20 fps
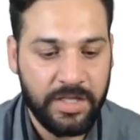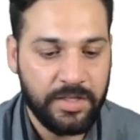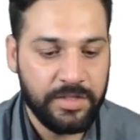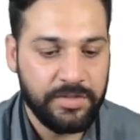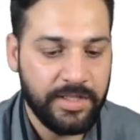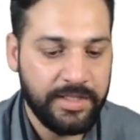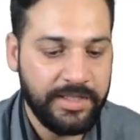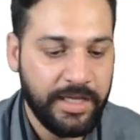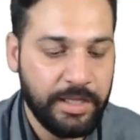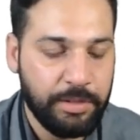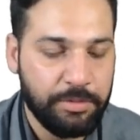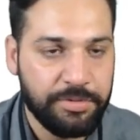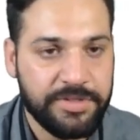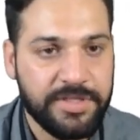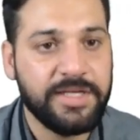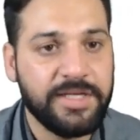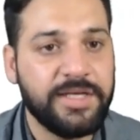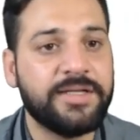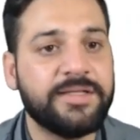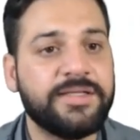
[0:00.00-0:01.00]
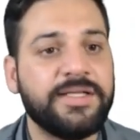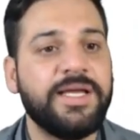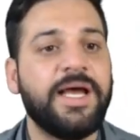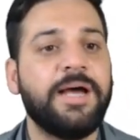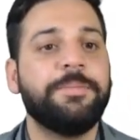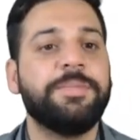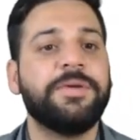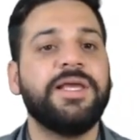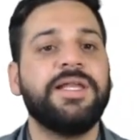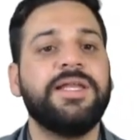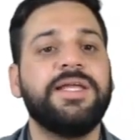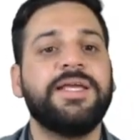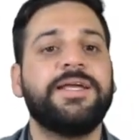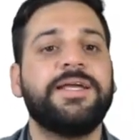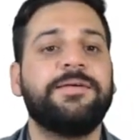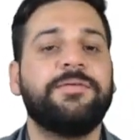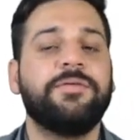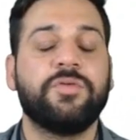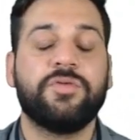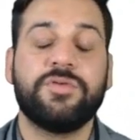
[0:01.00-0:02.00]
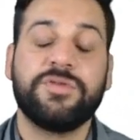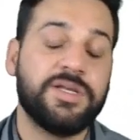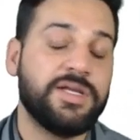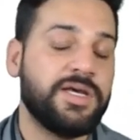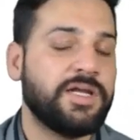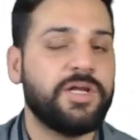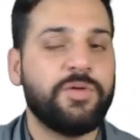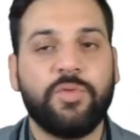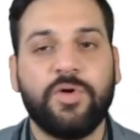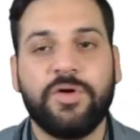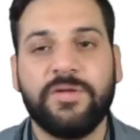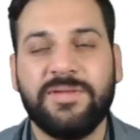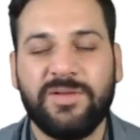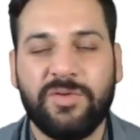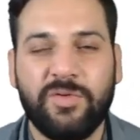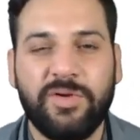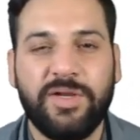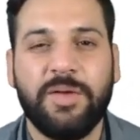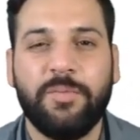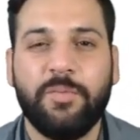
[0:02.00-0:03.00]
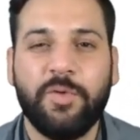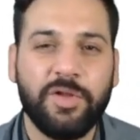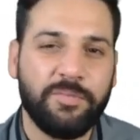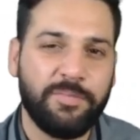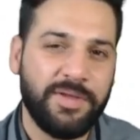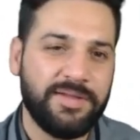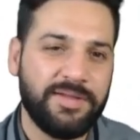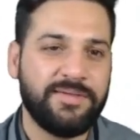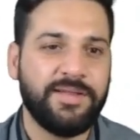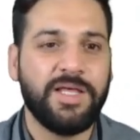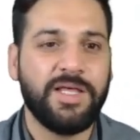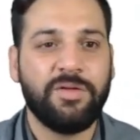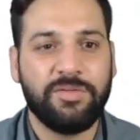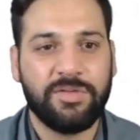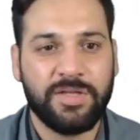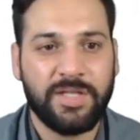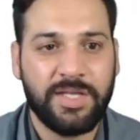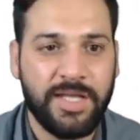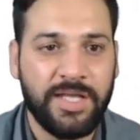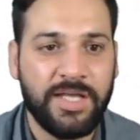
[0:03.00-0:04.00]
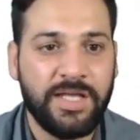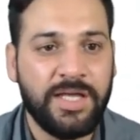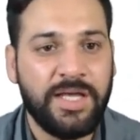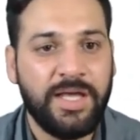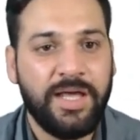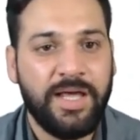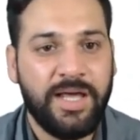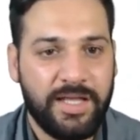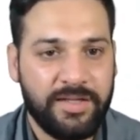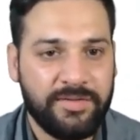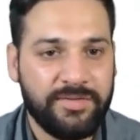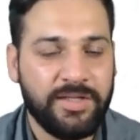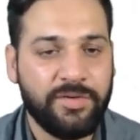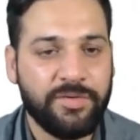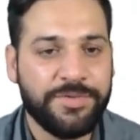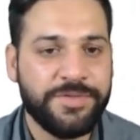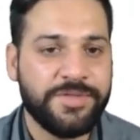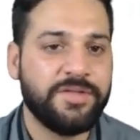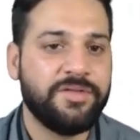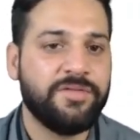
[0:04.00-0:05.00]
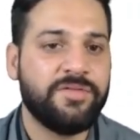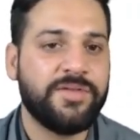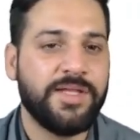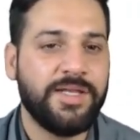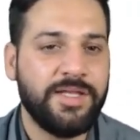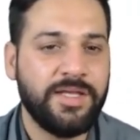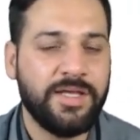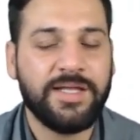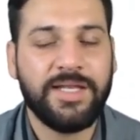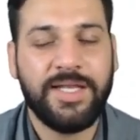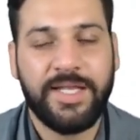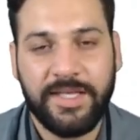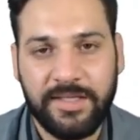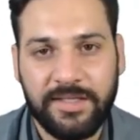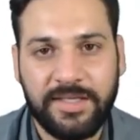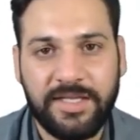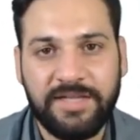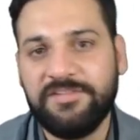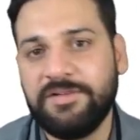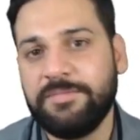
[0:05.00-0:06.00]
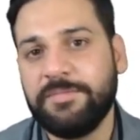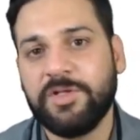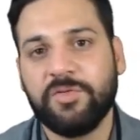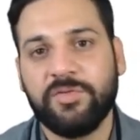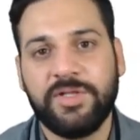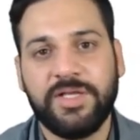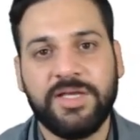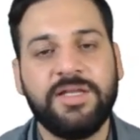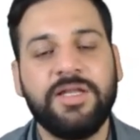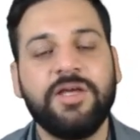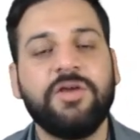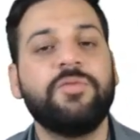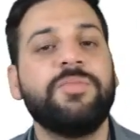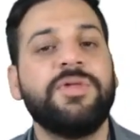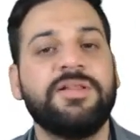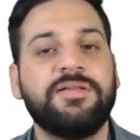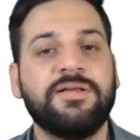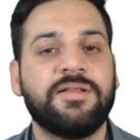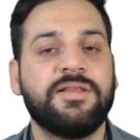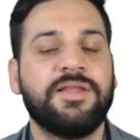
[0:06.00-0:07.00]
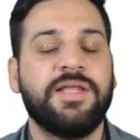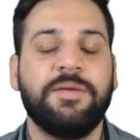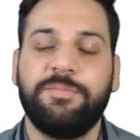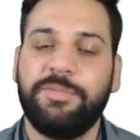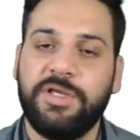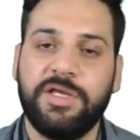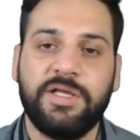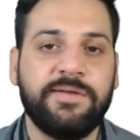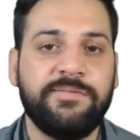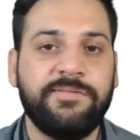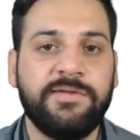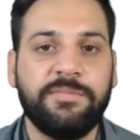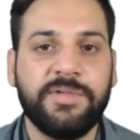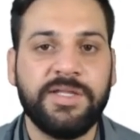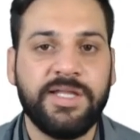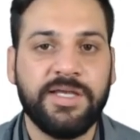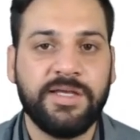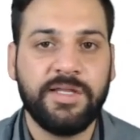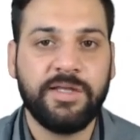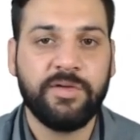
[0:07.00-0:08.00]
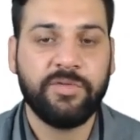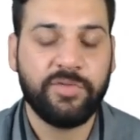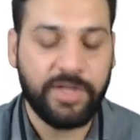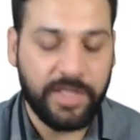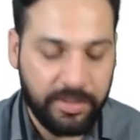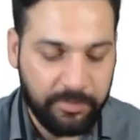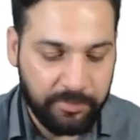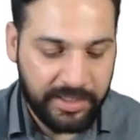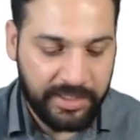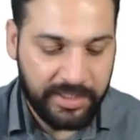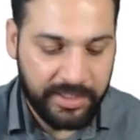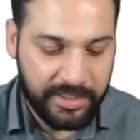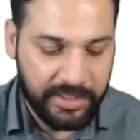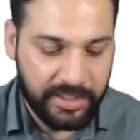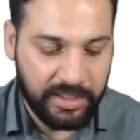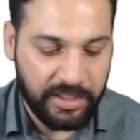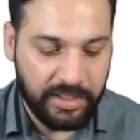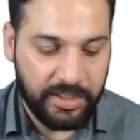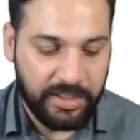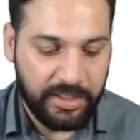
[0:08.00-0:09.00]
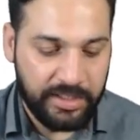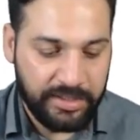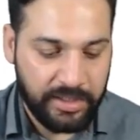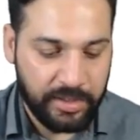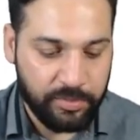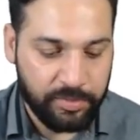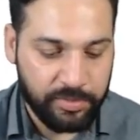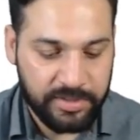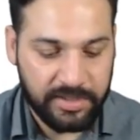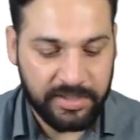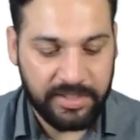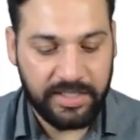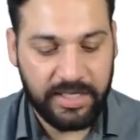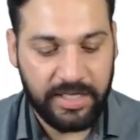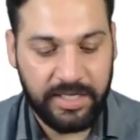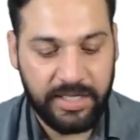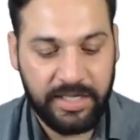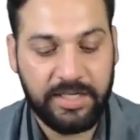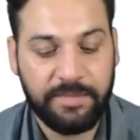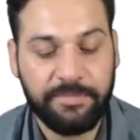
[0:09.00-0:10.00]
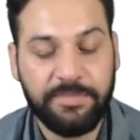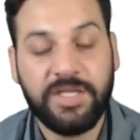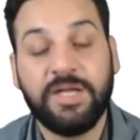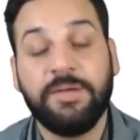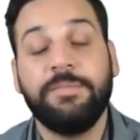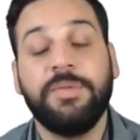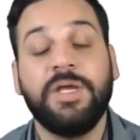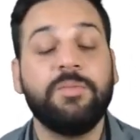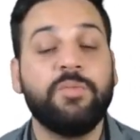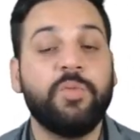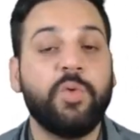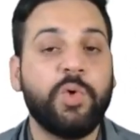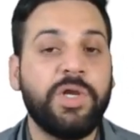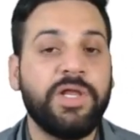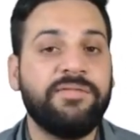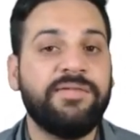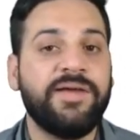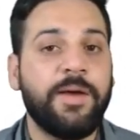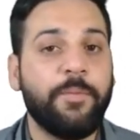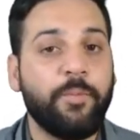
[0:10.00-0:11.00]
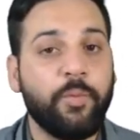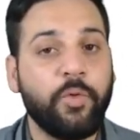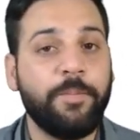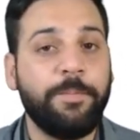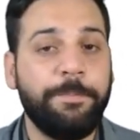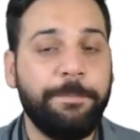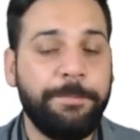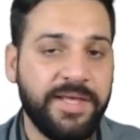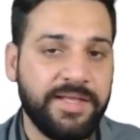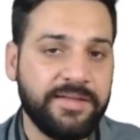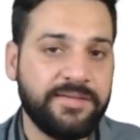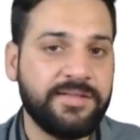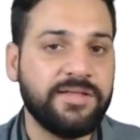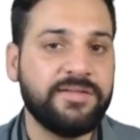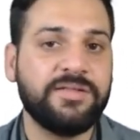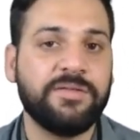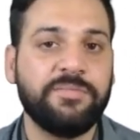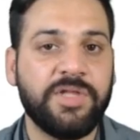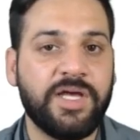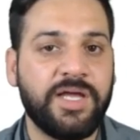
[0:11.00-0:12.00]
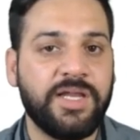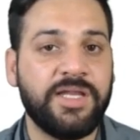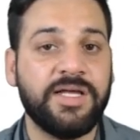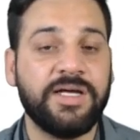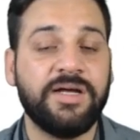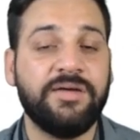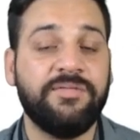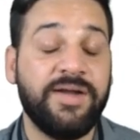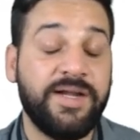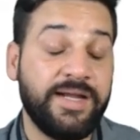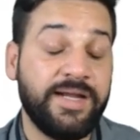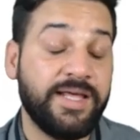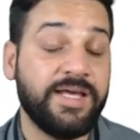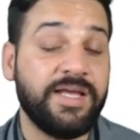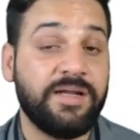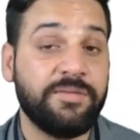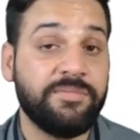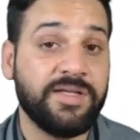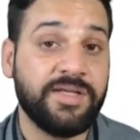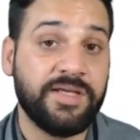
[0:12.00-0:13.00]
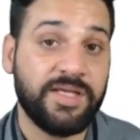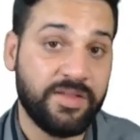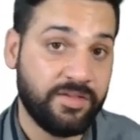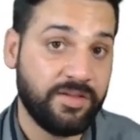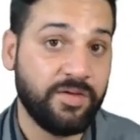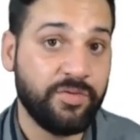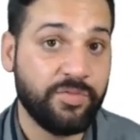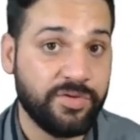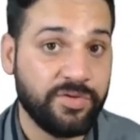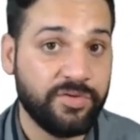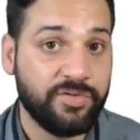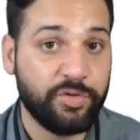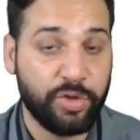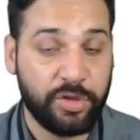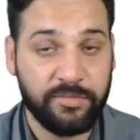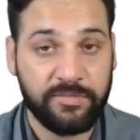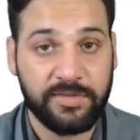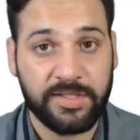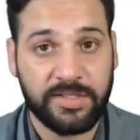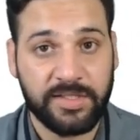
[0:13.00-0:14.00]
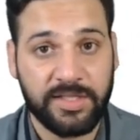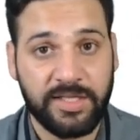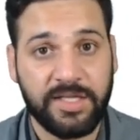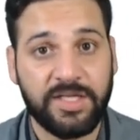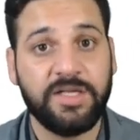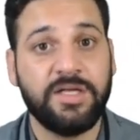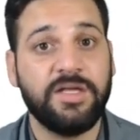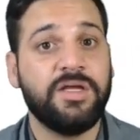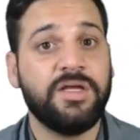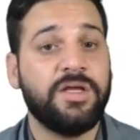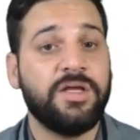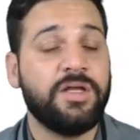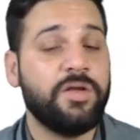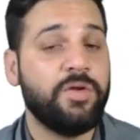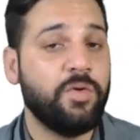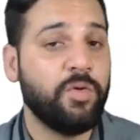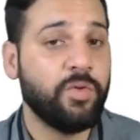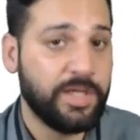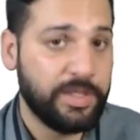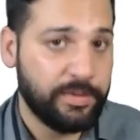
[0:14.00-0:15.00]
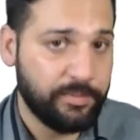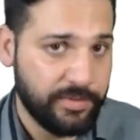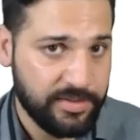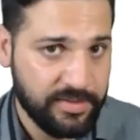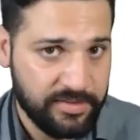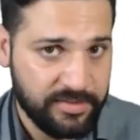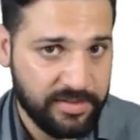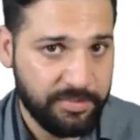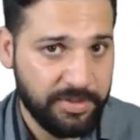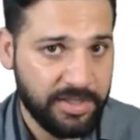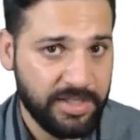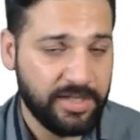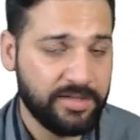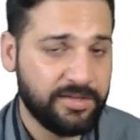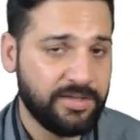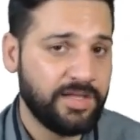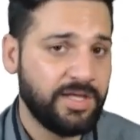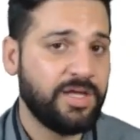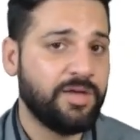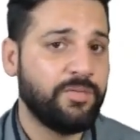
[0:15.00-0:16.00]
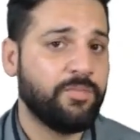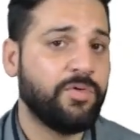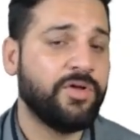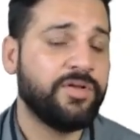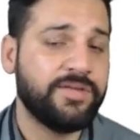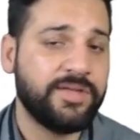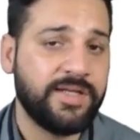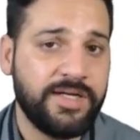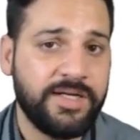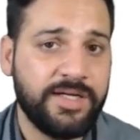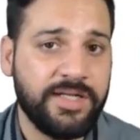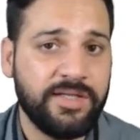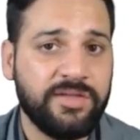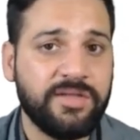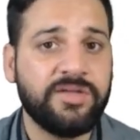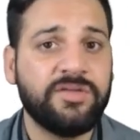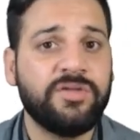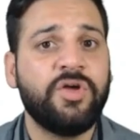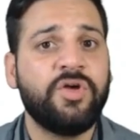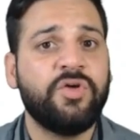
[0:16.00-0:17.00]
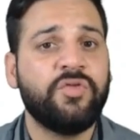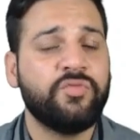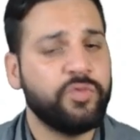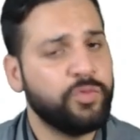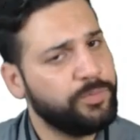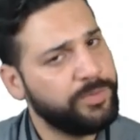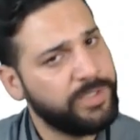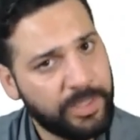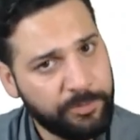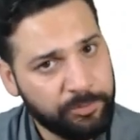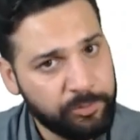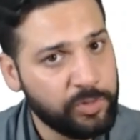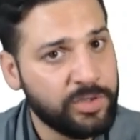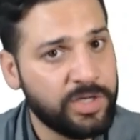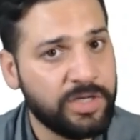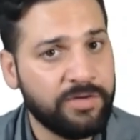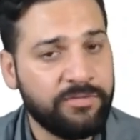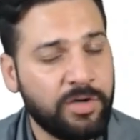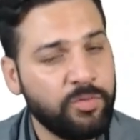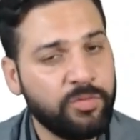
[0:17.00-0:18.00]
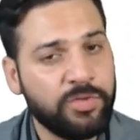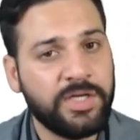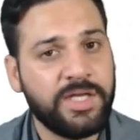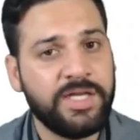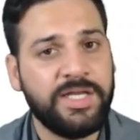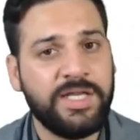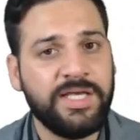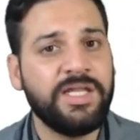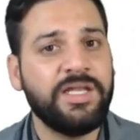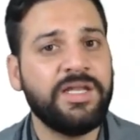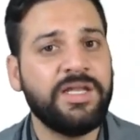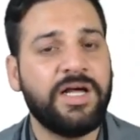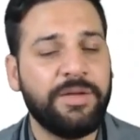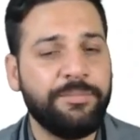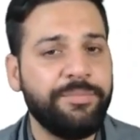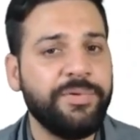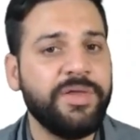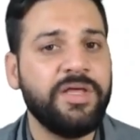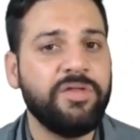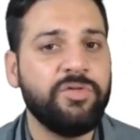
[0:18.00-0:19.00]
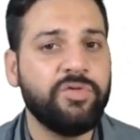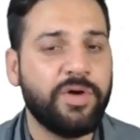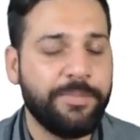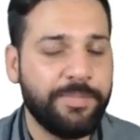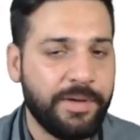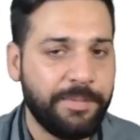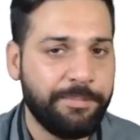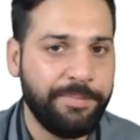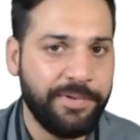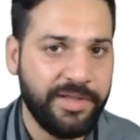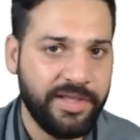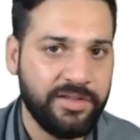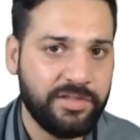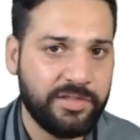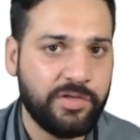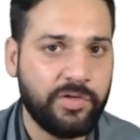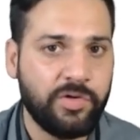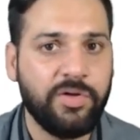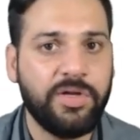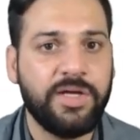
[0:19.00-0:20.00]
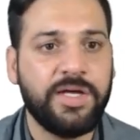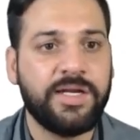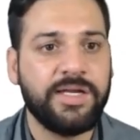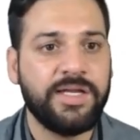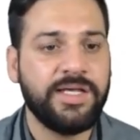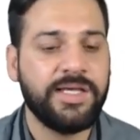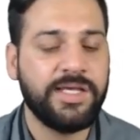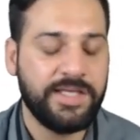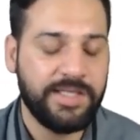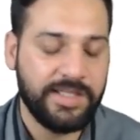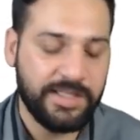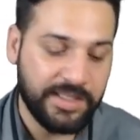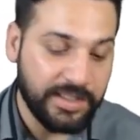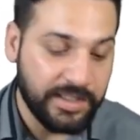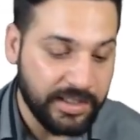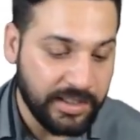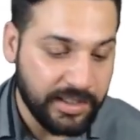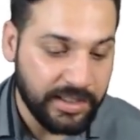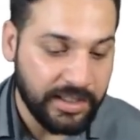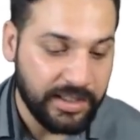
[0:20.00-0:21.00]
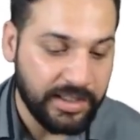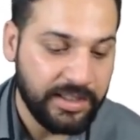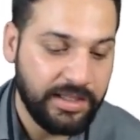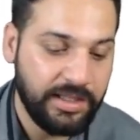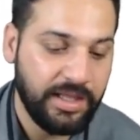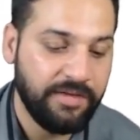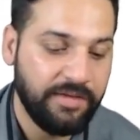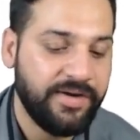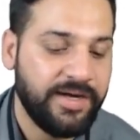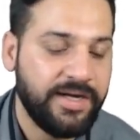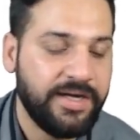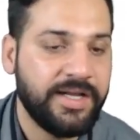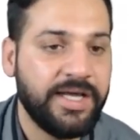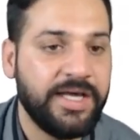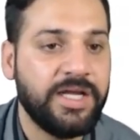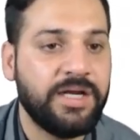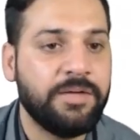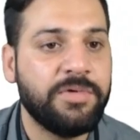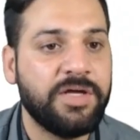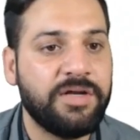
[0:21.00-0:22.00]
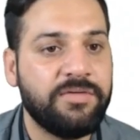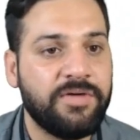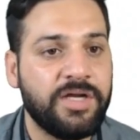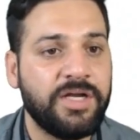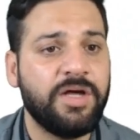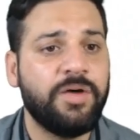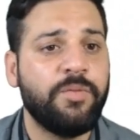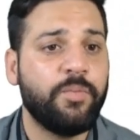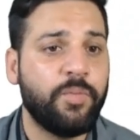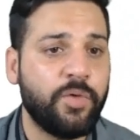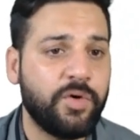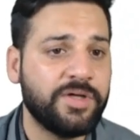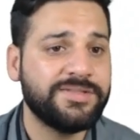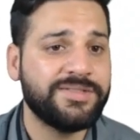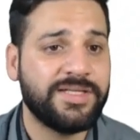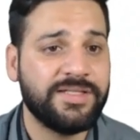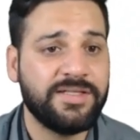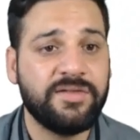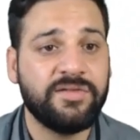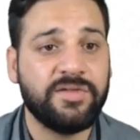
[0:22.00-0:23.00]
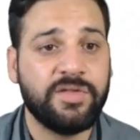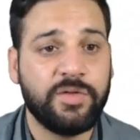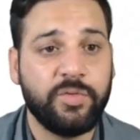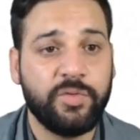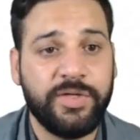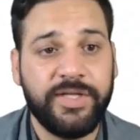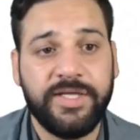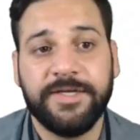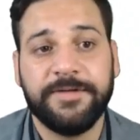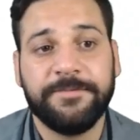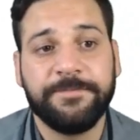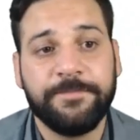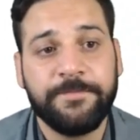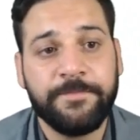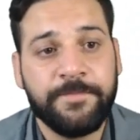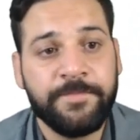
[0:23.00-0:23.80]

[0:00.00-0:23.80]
चलिए क्वेश्चन करते हैं आपके लिए क्वेश्चन करना बहुत ज़रूरी है बहुत बेसिक क्वेश्चन है ऐसे क्वेश्चन चलिए क्लैरिकल लेवल में तो देखने को मिल सकते हैं पीओ लेवल में देखने को नहीं मिलेंगे ये क्वेश्चन कराने का मेरा मेन मोटिव है आपको बेसिक समझाने का वेन डायग्राम से कैसे क्वेश्चन सॉल्व करते हैं लोग इक्वेशन से भी करते हैं बहुत सारे टीचर्स वो भी आपको करवाऊंगा लेकिन अभी जो आपका बेस स्ट्रॉन्ग करने के लिए ये वेन डायग्राम करवाना बहुत ज़्यादा ज़रूरी है